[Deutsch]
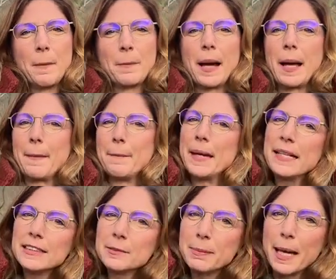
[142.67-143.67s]
bei
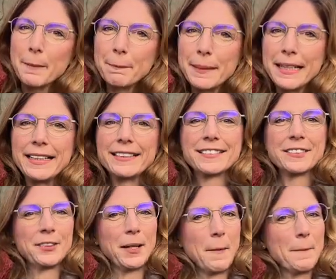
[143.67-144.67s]
Mainz bleibt Mainz
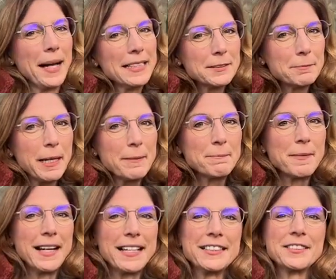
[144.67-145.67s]
oder Mainz bleibt
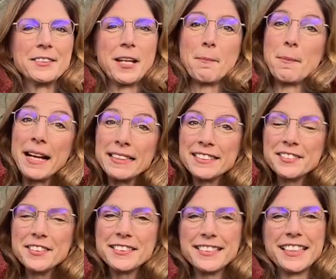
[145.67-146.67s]
Mainz oder Mainz
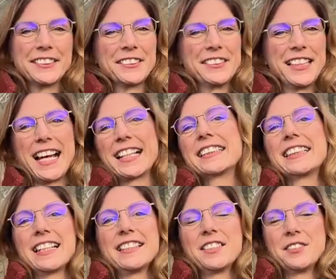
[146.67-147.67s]
wie es singt und lacht,
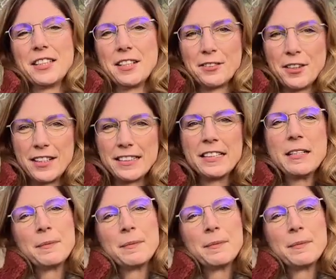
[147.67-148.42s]
ganz wie ihr wollt.